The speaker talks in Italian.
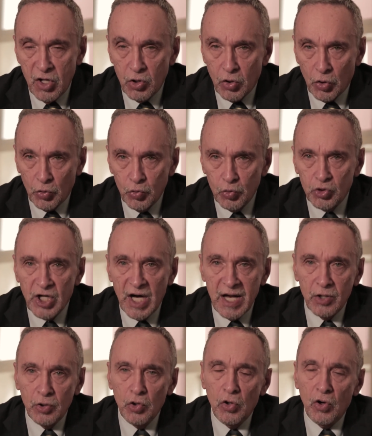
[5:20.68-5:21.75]

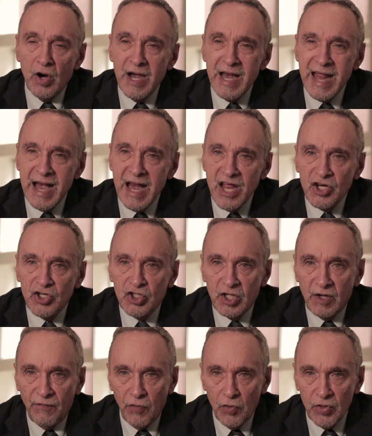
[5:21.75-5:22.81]
introducendo le
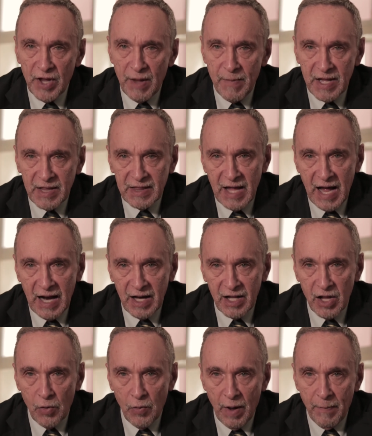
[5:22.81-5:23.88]
leggi
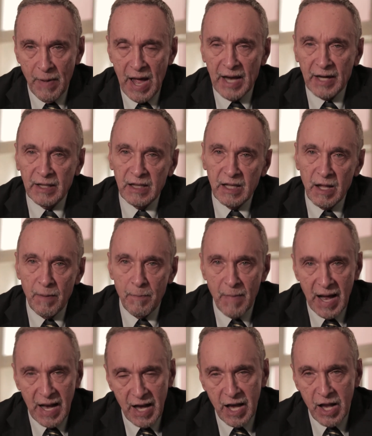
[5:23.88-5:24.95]
fondamentali da una parte,
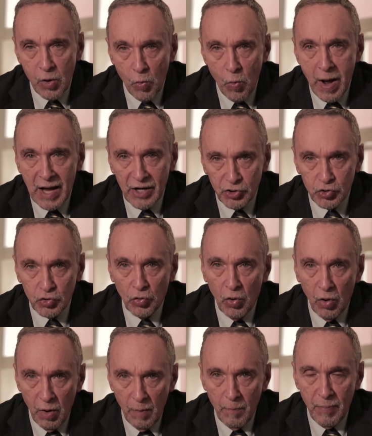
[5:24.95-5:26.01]
ma il
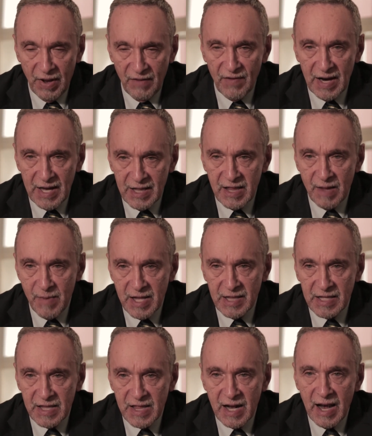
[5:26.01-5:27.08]
linguaggio
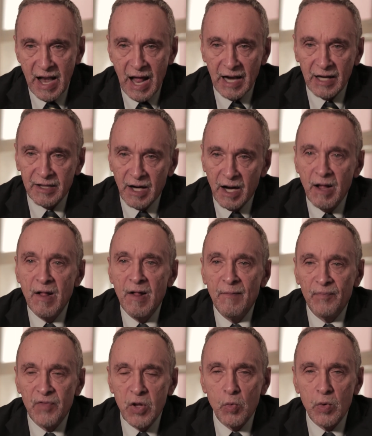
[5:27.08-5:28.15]
prevalentemente dall'altra,
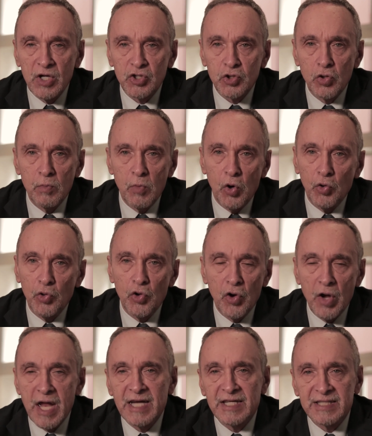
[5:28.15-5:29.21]
di questo
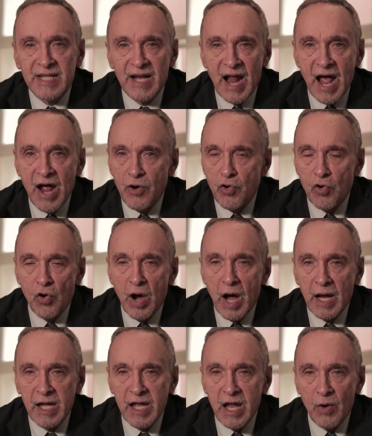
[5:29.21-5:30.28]
mondo estraneo
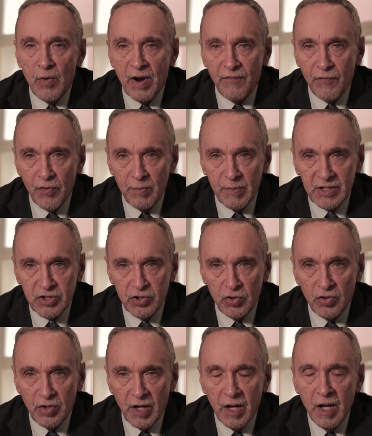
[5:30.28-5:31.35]
a chi ha una
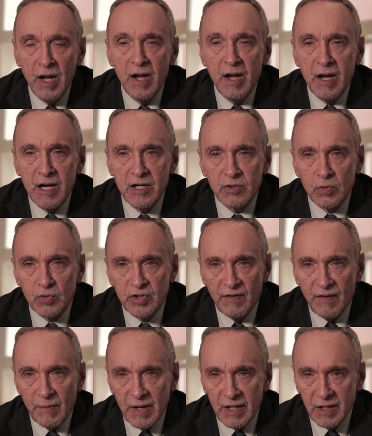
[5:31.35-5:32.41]
formazione
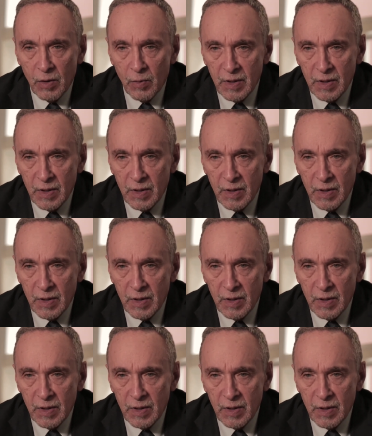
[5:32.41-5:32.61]
esclusivamente